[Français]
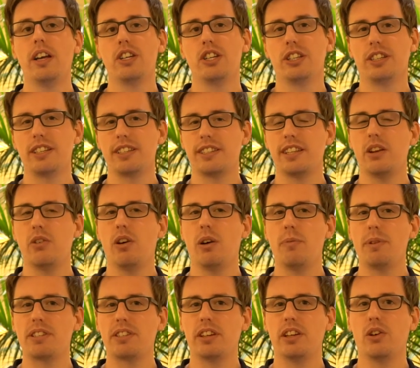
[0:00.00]
J'ai testé le
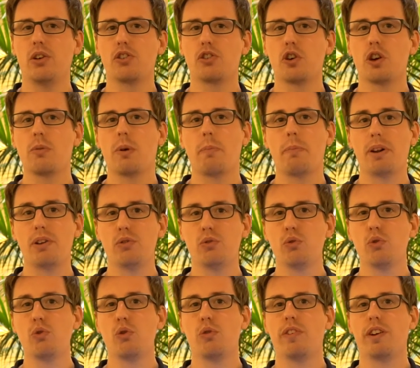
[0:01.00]
Amazon Echo Show, il m'a pas du
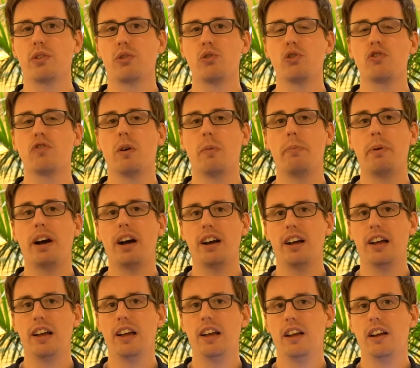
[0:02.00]
tout convaincu, je ne vois pas
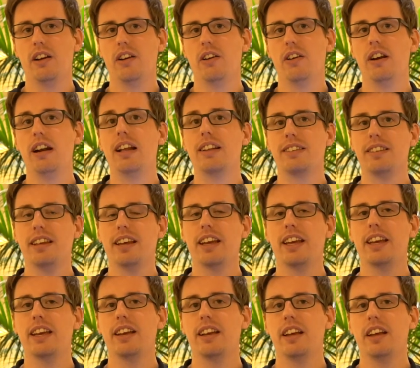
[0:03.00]
euh,
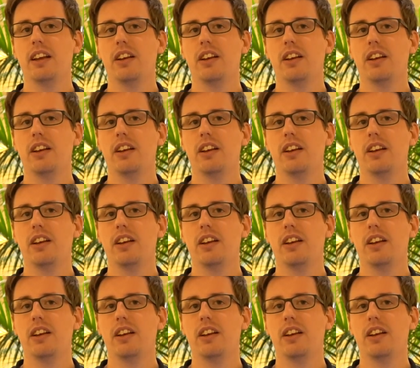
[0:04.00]
l'intérêt